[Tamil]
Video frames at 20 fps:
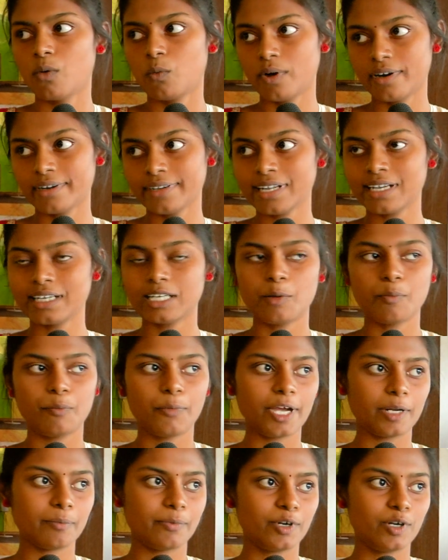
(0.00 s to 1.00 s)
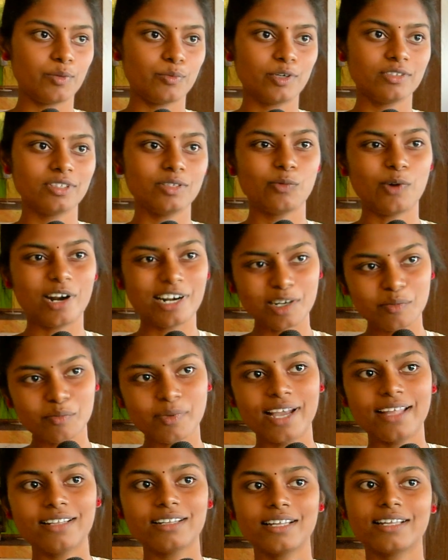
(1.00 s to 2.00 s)
ஒன்னை கம்பேர் பண்ணும்போது ஒன்
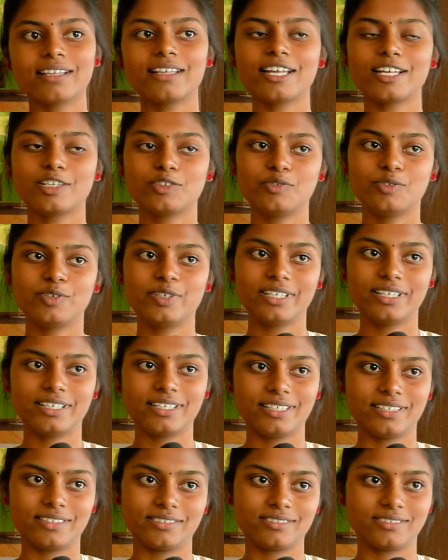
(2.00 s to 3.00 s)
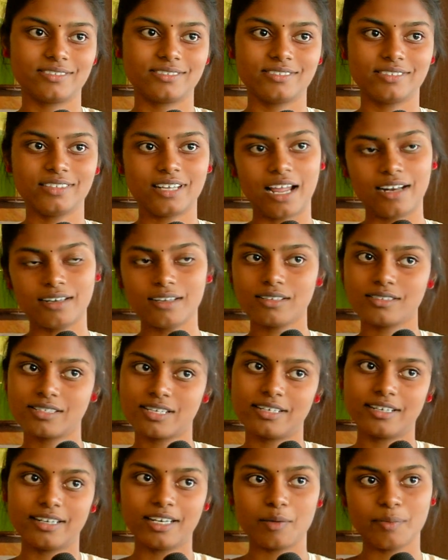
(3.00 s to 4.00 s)
மாதிரியே தான் இதுவும் இருக்குது ஆனால்
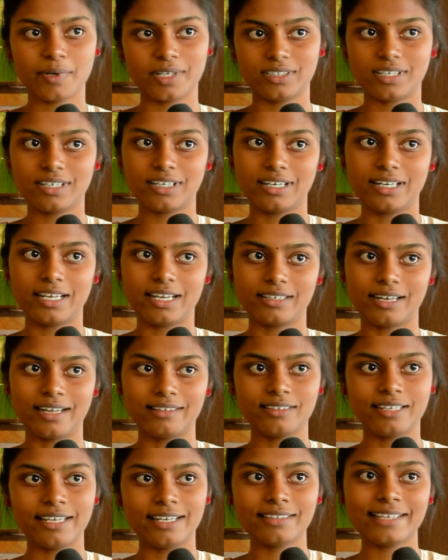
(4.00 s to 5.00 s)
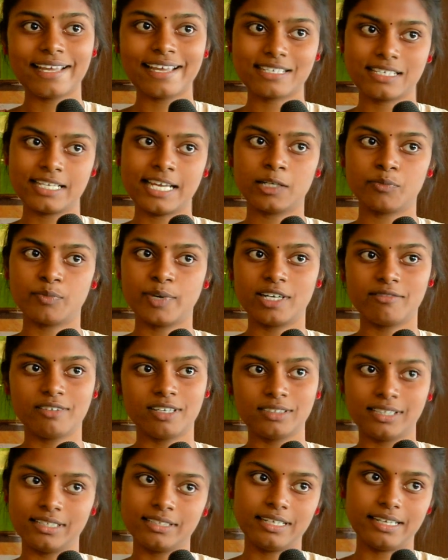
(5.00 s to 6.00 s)
ஜென்ரலாக பார்த்தா நல்லாயிருக்கு அதுலேருந்து எக்ஸைட்மெண்ட்
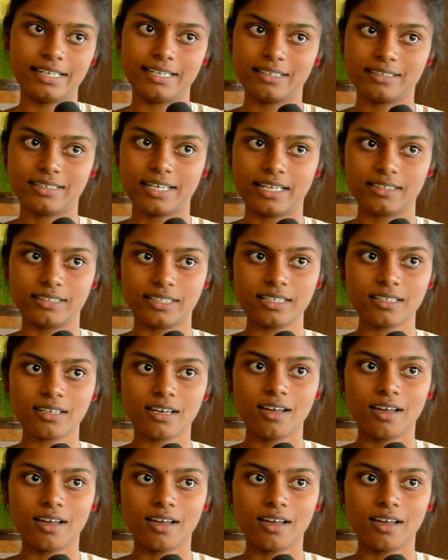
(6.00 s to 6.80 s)
வந்து இதில் இருக்காது